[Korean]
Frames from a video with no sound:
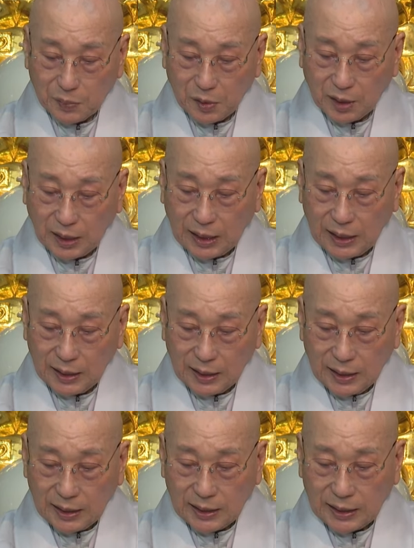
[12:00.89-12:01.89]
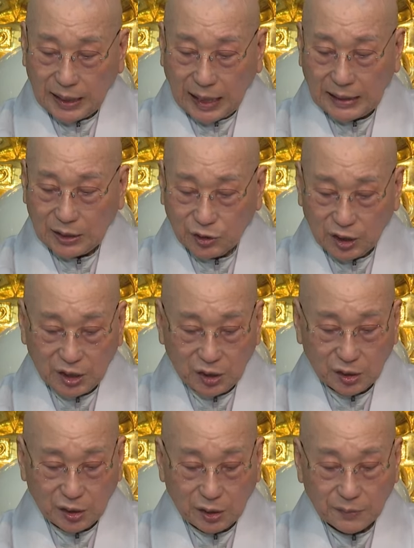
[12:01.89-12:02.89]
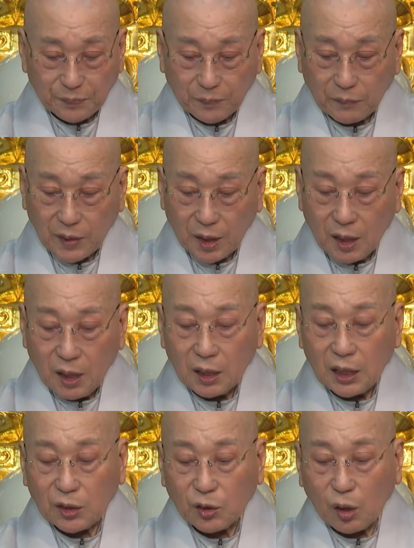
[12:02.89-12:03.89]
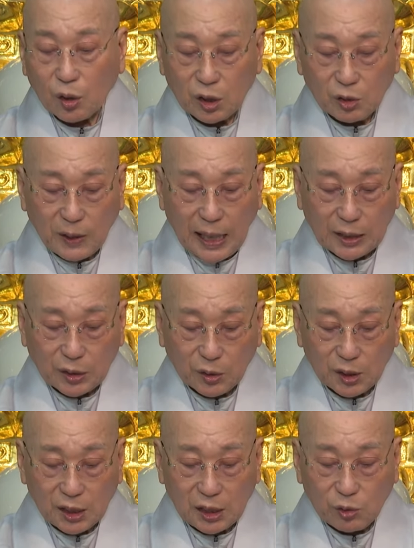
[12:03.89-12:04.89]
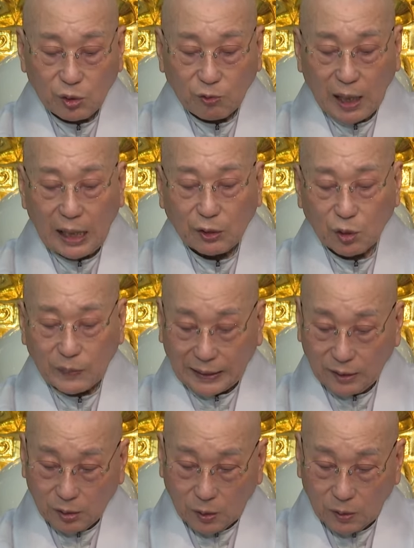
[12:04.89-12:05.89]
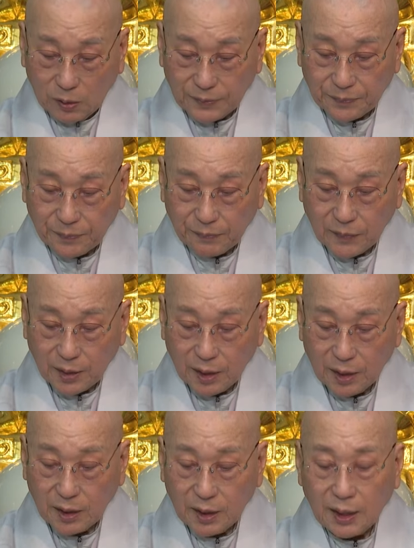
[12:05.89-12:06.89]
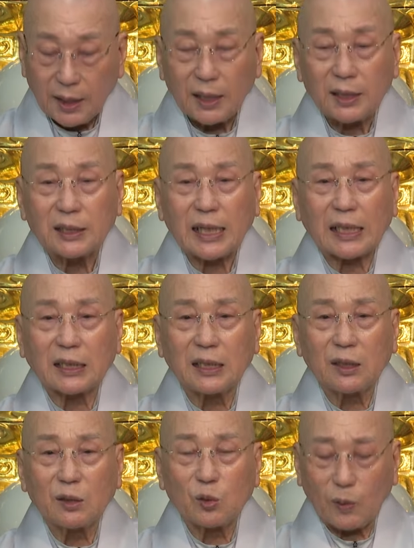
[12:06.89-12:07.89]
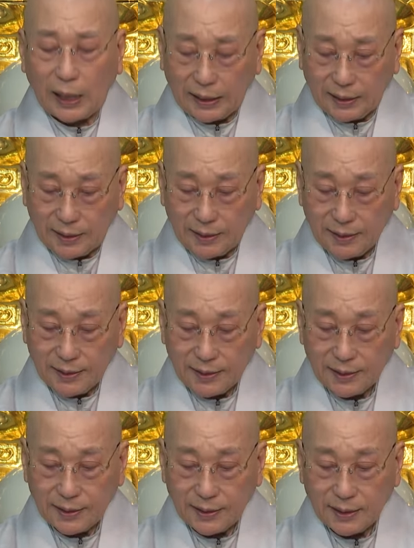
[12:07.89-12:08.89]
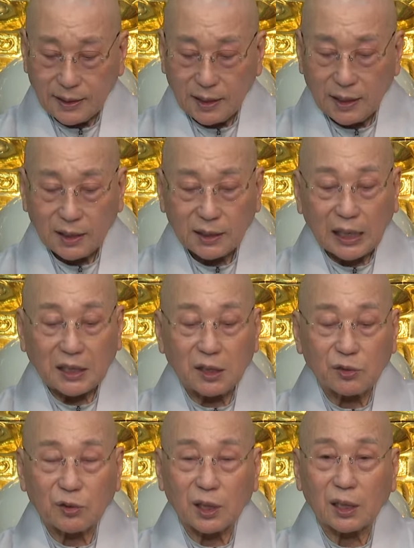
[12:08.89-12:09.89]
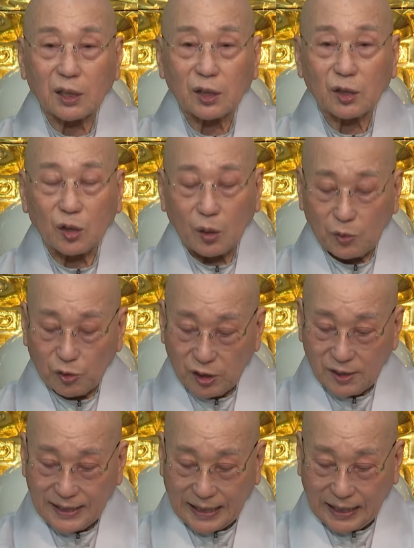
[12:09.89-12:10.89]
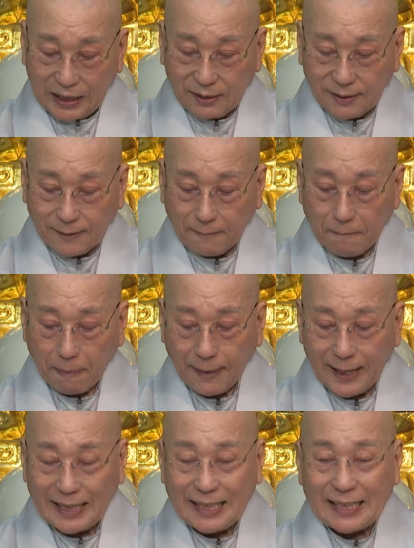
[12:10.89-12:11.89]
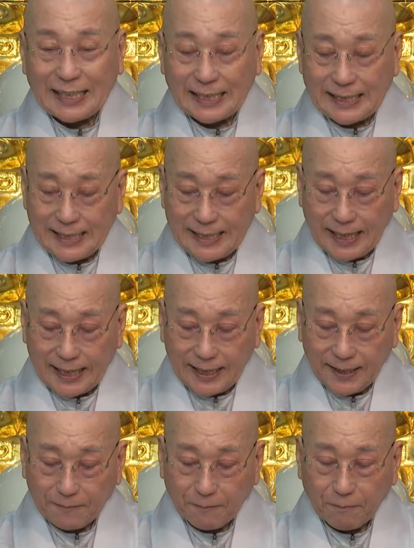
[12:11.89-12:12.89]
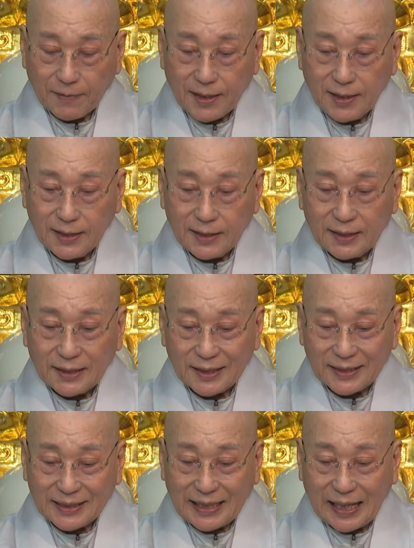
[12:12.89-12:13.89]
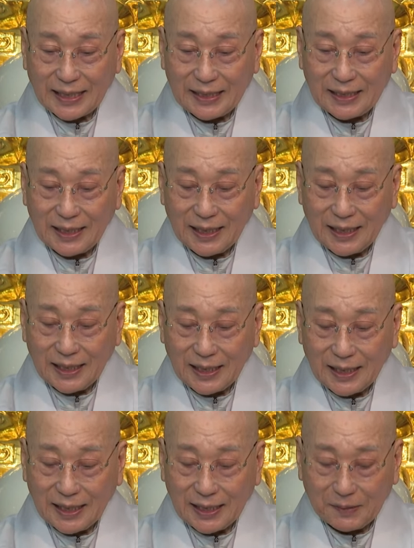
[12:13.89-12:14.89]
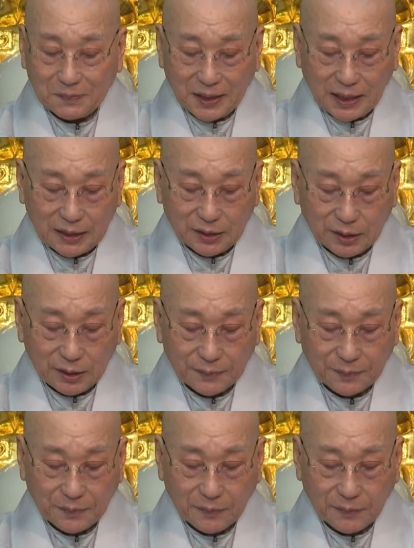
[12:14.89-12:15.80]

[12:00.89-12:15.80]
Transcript: 평가가 아닐 수 있죠. 그 떨거지 왕족을 일구의 왕으로 만들고 자신 또한 자신 누구예요? 여물이를 얘기하는 거예요. 일개 예, 상인의 입장에서